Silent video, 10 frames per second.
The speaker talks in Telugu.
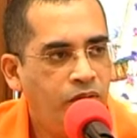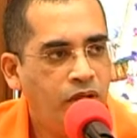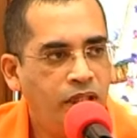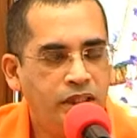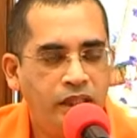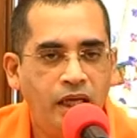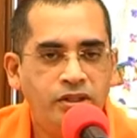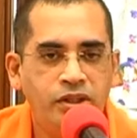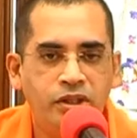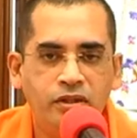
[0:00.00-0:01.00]
ఒక్కొక్క
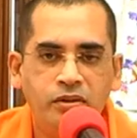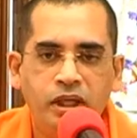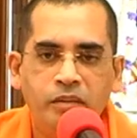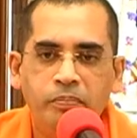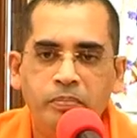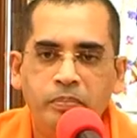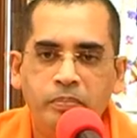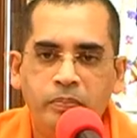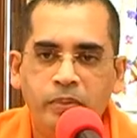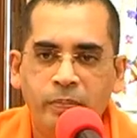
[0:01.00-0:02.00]
సన్యాసి శిష్యులు ఒక
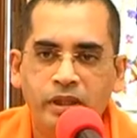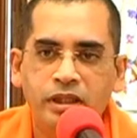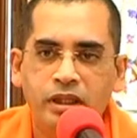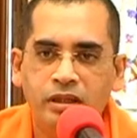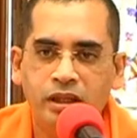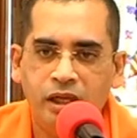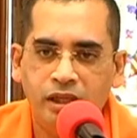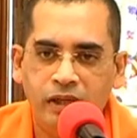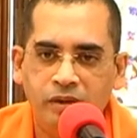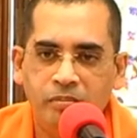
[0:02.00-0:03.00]
ప్రపంచరత్న
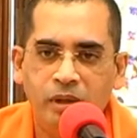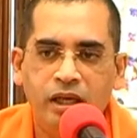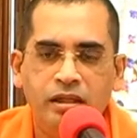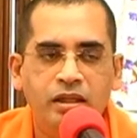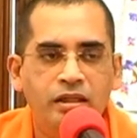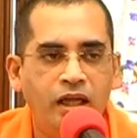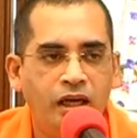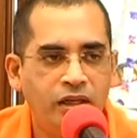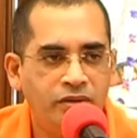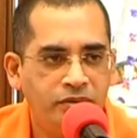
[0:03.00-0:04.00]
కేవలం భారతరత్న
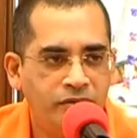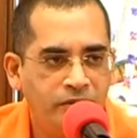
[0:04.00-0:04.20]
కాదు